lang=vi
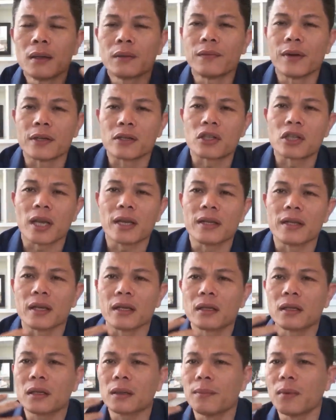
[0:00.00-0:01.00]
về xây
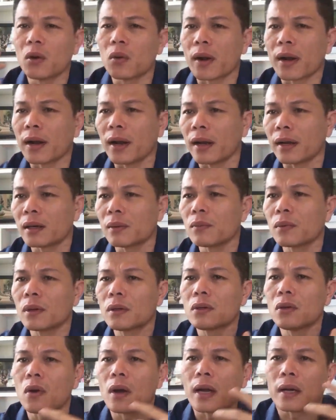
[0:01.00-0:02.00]
dựng những cái mối quan hệ trong
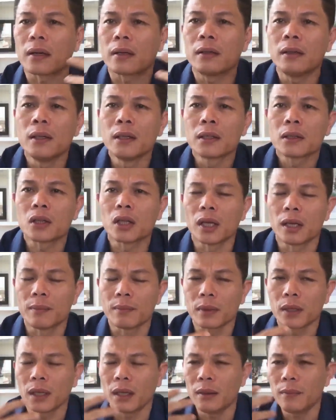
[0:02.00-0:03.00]
kinh doanh
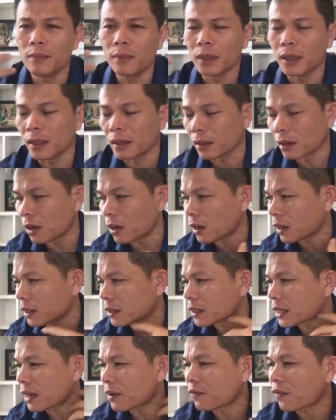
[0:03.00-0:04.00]
tìm kiếm nhìn ngó cái
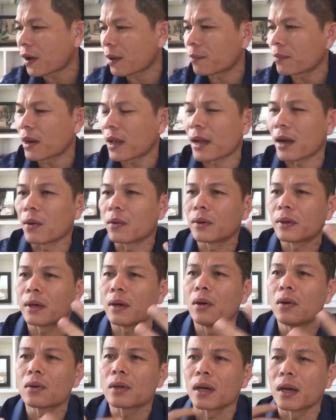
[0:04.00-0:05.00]
sản phẩm nào
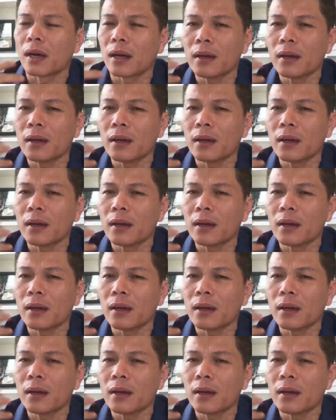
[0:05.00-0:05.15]
ok